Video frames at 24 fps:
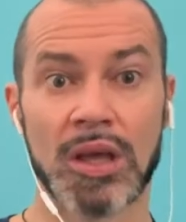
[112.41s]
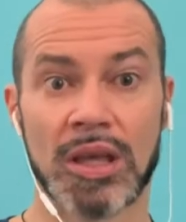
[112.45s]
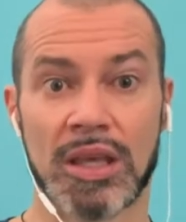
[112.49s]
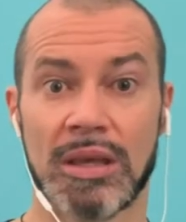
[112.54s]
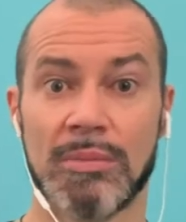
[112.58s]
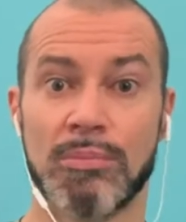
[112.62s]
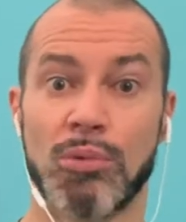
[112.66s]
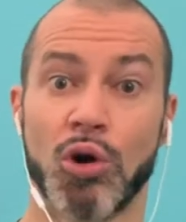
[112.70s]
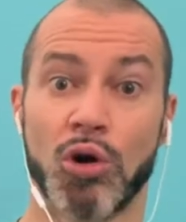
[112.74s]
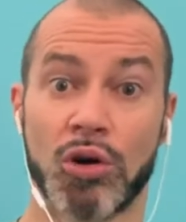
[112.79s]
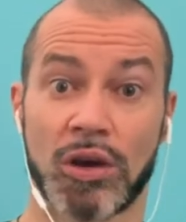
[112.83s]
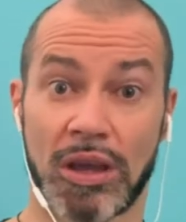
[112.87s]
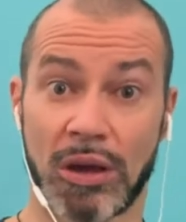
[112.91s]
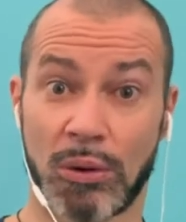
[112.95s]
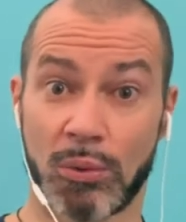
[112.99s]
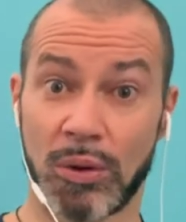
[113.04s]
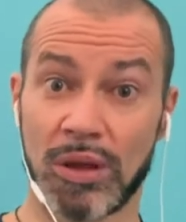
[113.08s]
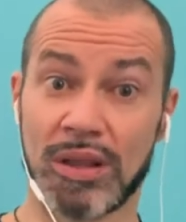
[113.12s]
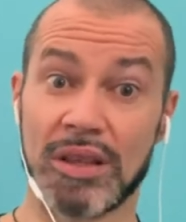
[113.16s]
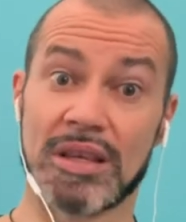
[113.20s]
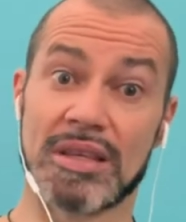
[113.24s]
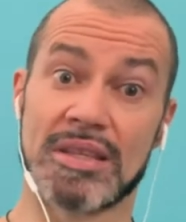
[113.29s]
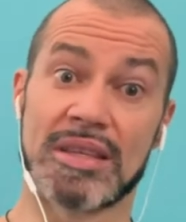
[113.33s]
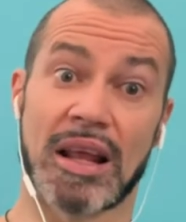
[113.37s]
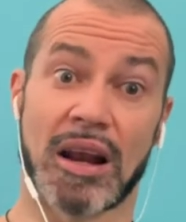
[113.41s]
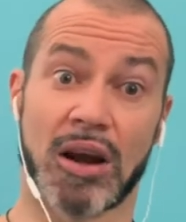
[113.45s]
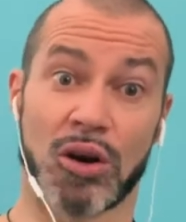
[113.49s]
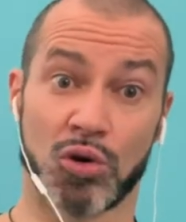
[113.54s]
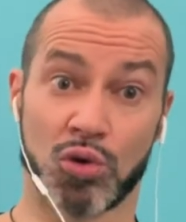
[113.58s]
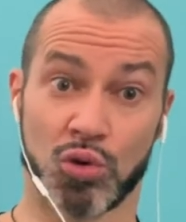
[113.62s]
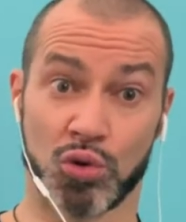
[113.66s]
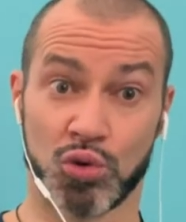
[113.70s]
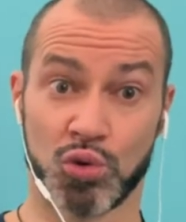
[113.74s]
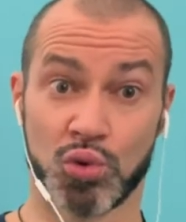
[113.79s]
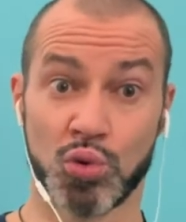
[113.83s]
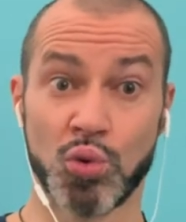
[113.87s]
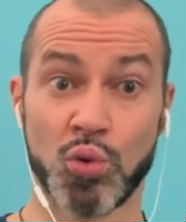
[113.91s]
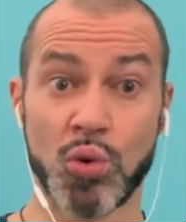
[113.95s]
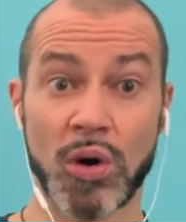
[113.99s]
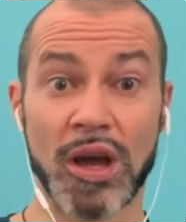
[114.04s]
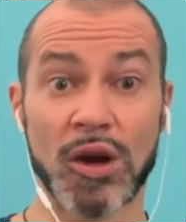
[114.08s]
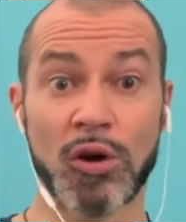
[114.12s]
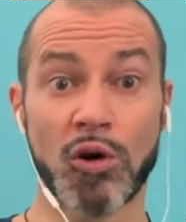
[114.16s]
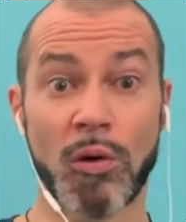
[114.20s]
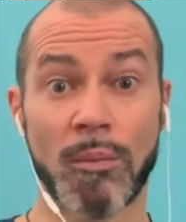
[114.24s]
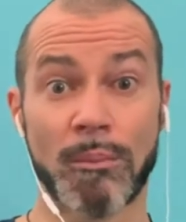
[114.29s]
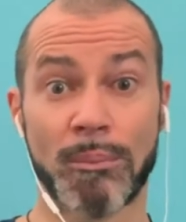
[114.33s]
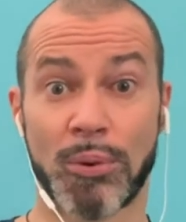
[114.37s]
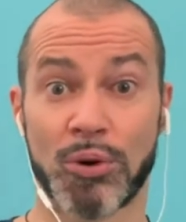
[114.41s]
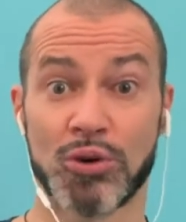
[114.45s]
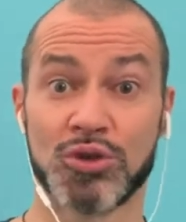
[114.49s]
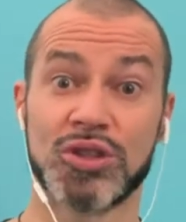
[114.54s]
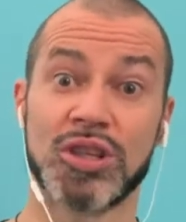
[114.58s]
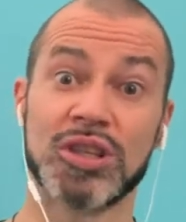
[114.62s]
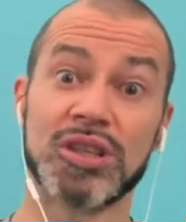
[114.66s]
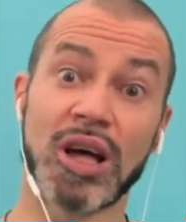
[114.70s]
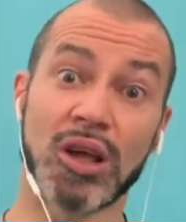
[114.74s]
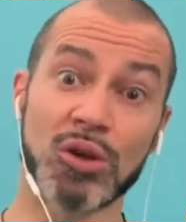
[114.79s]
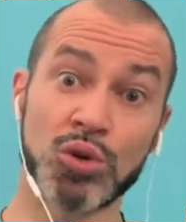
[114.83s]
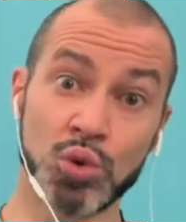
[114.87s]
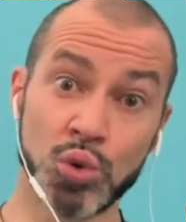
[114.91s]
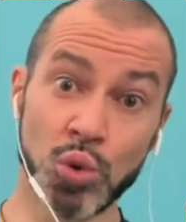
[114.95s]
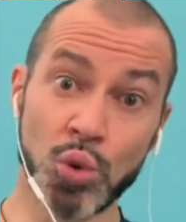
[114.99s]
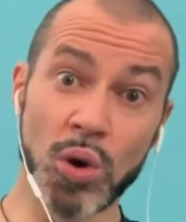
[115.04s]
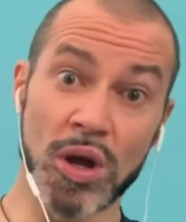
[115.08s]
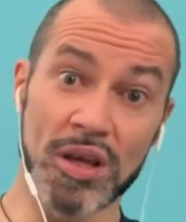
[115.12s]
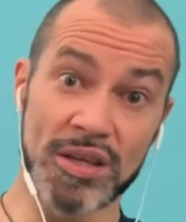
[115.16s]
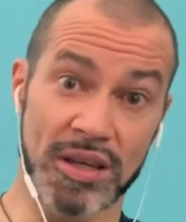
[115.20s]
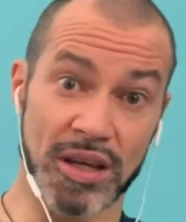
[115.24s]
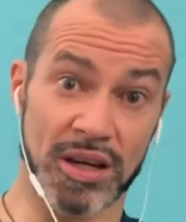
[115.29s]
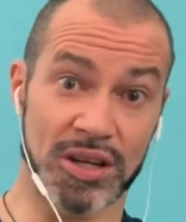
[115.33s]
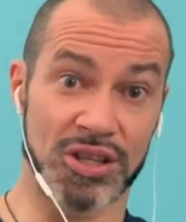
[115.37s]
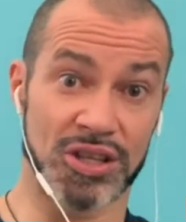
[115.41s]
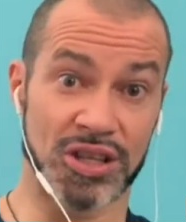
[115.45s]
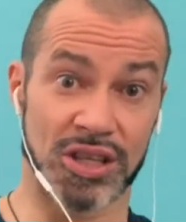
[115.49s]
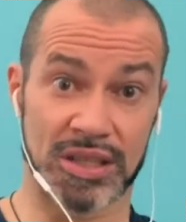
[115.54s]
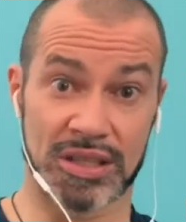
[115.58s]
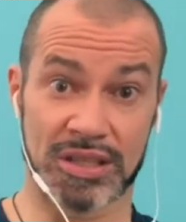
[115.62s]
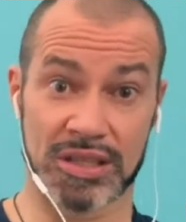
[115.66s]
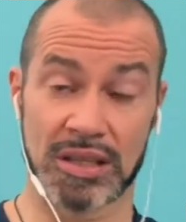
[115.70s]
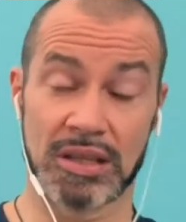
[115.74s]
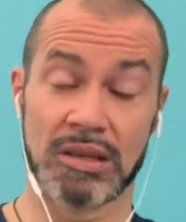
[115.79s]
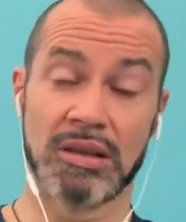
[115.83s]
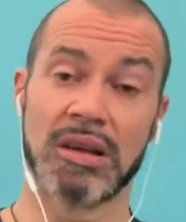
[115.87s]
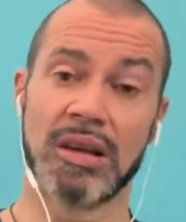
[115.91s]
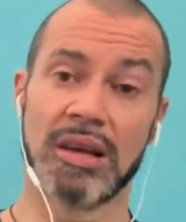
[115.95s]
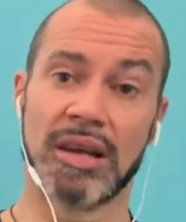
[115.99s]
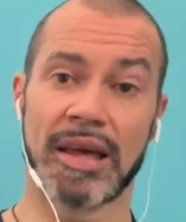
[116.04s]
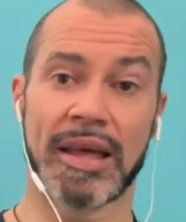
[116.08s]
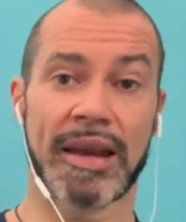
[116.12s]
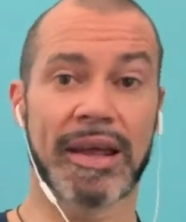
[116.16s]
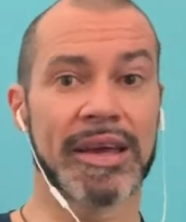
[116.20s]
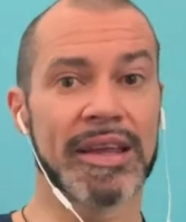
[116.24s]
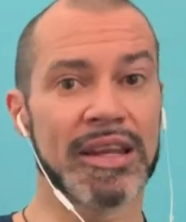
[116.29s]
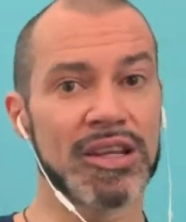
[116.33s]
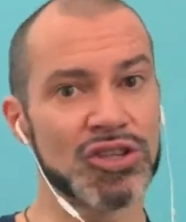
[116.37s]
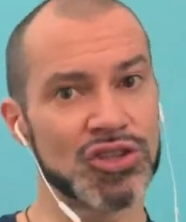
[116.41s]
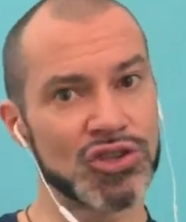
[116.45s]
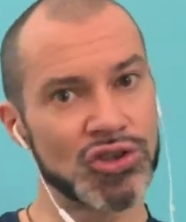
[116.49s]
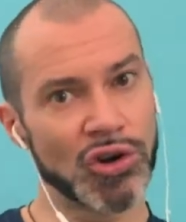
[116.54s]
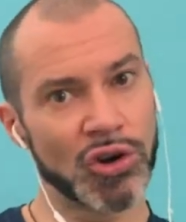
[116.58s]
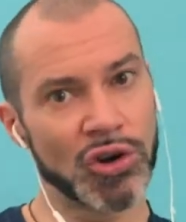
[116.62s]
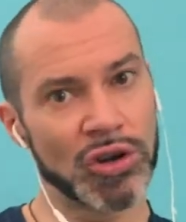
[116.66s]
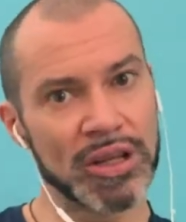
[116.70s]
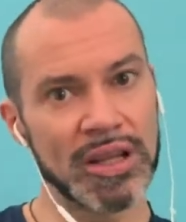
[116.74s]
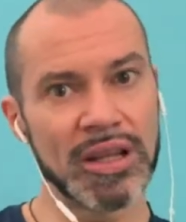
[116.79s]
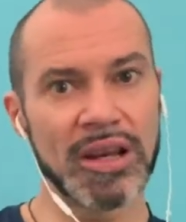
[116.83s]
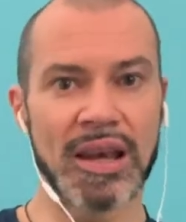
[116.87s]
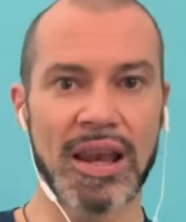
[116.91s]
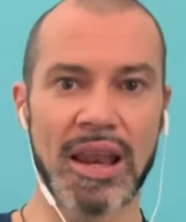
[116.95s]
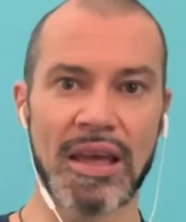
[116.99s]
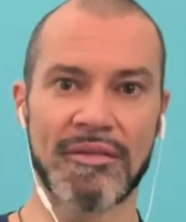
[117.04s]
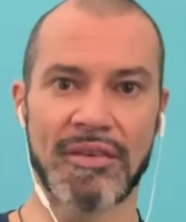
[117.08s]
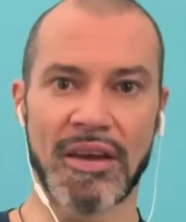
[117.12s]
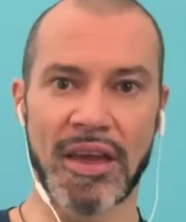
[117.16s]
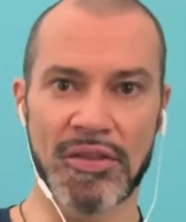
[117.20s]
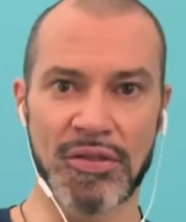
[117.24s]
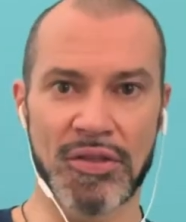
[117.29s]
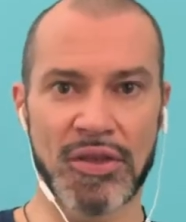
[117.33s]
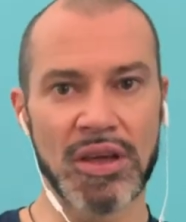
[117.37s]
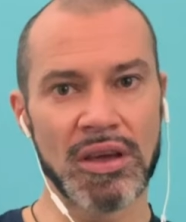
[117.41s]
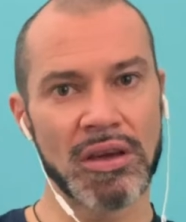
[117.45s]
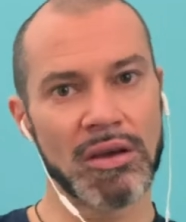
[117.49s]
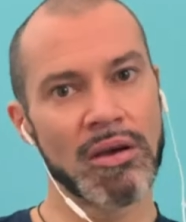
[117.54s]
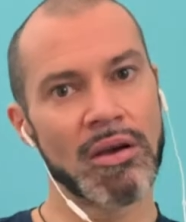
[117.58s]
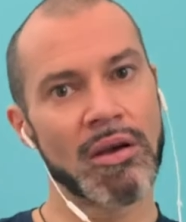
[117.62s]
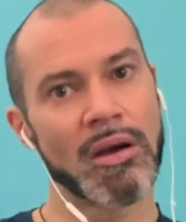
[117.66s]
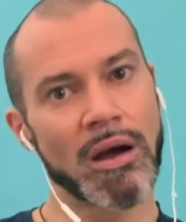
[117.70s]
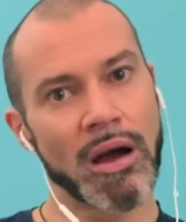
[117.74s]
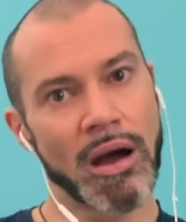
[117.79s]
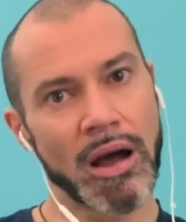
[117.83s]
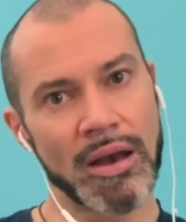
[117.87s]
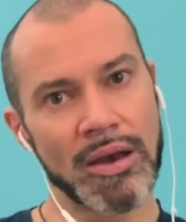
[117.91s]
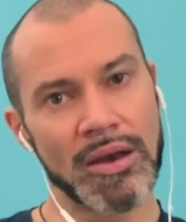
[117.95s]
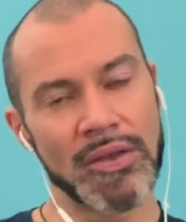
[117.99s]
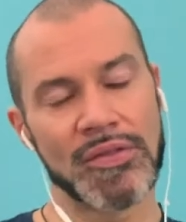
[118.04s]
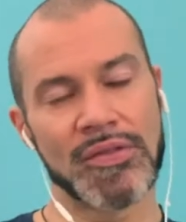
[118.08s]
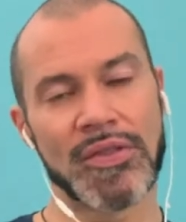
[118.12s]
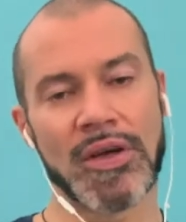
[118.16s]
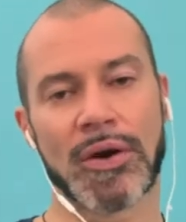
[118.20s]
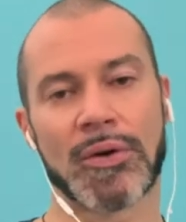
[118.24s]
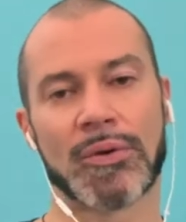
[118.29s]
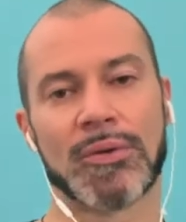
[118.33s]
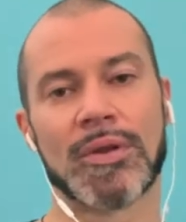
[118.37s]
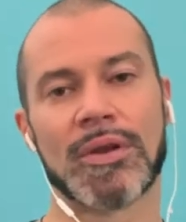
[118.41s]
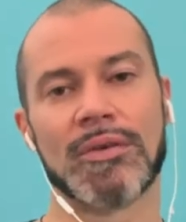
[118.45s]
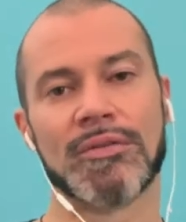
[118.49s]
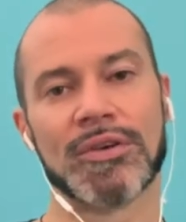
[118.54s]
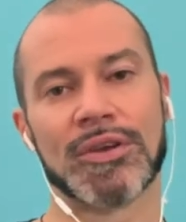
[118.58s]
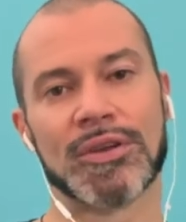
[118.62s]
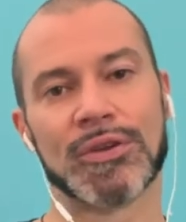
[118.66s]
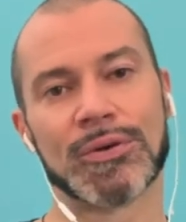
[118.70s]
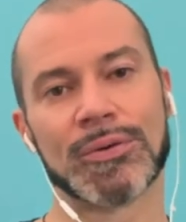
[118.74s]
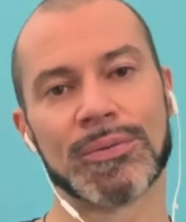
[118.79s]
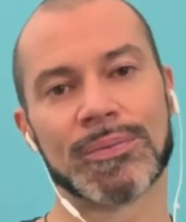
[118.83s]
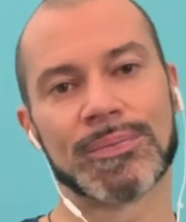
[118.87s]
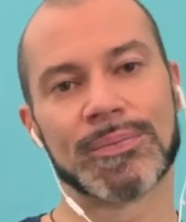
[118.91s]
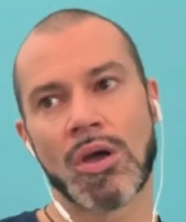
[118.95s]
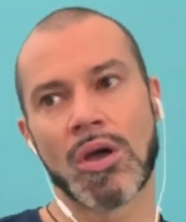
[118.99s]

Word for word: I blocchi quindi saranno due composti da due esercizi. Le regressioni le vedi all'interno del video.